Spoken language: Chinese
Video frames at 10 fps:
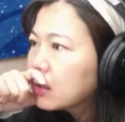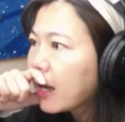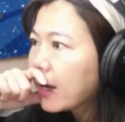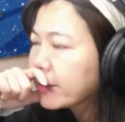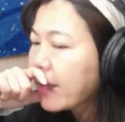
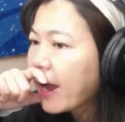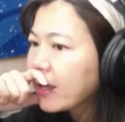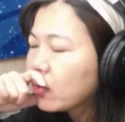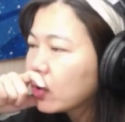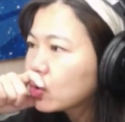那大
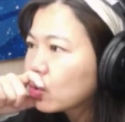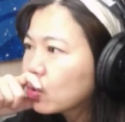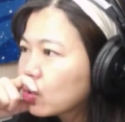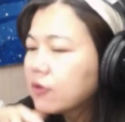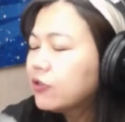家以为
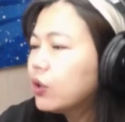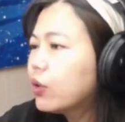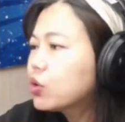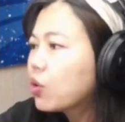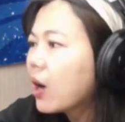说，政府以
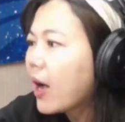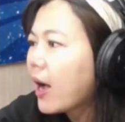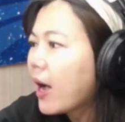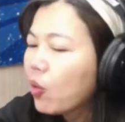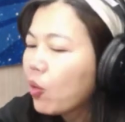为说，
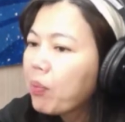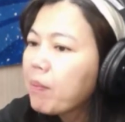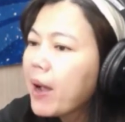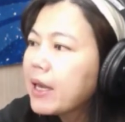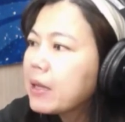哎呀，我
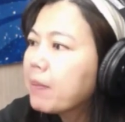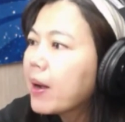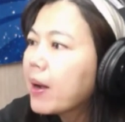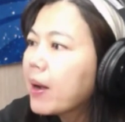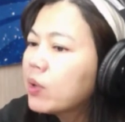不卖你
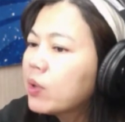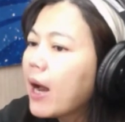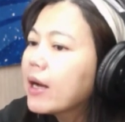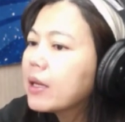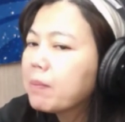卖，我不
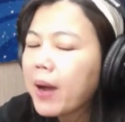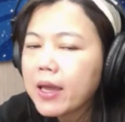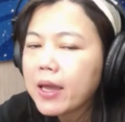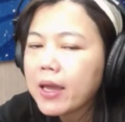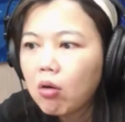让你
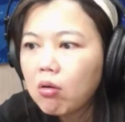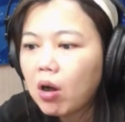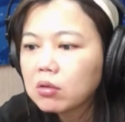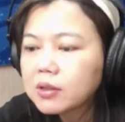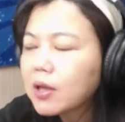卖空
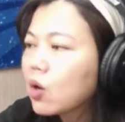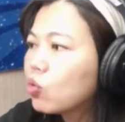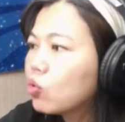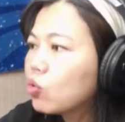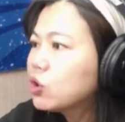哈，这个
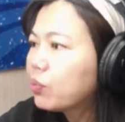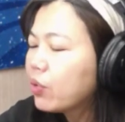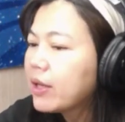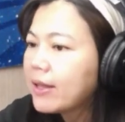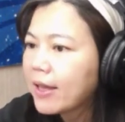股票就
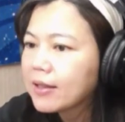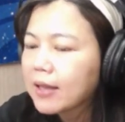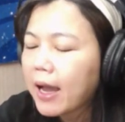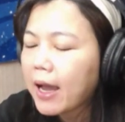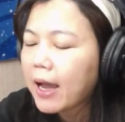不会跌的
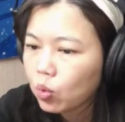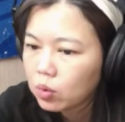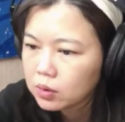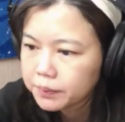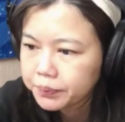太
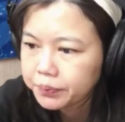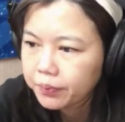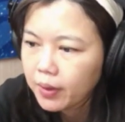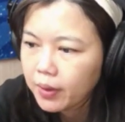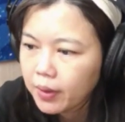多了，
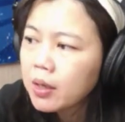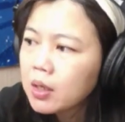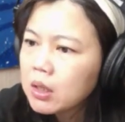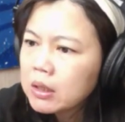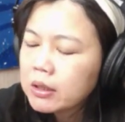因为。
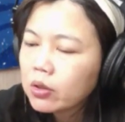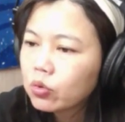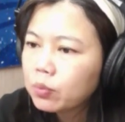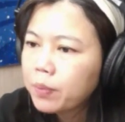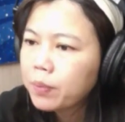
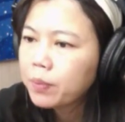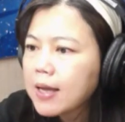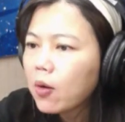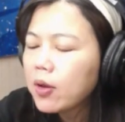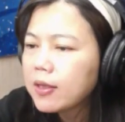股票市
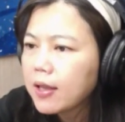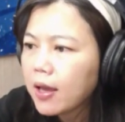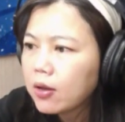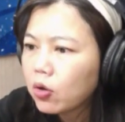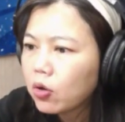场会
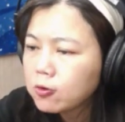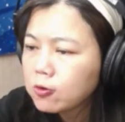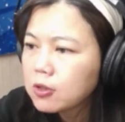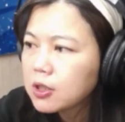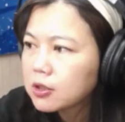跌，有两
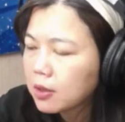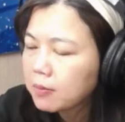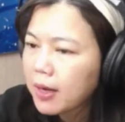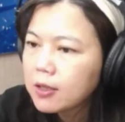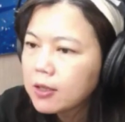种可能
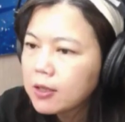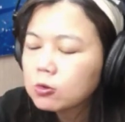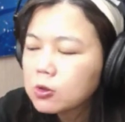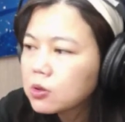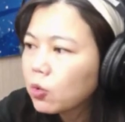嘛？一种
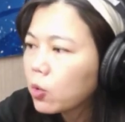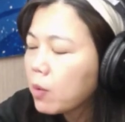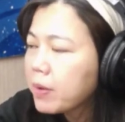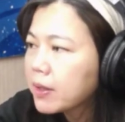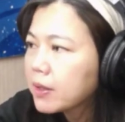就是我
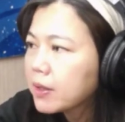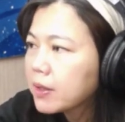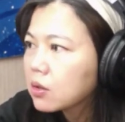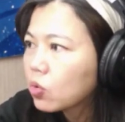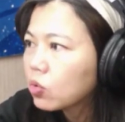原本的
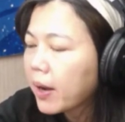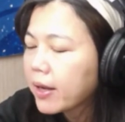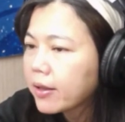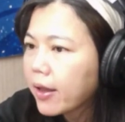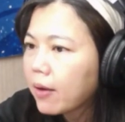持股
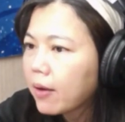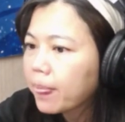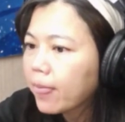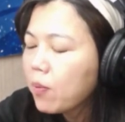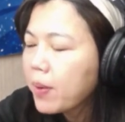卖掉，
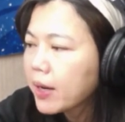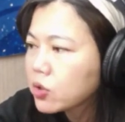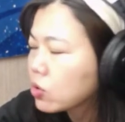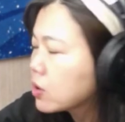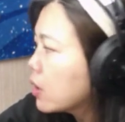我本来
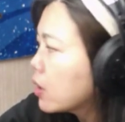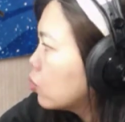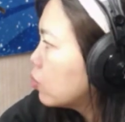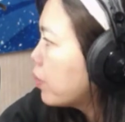手上有股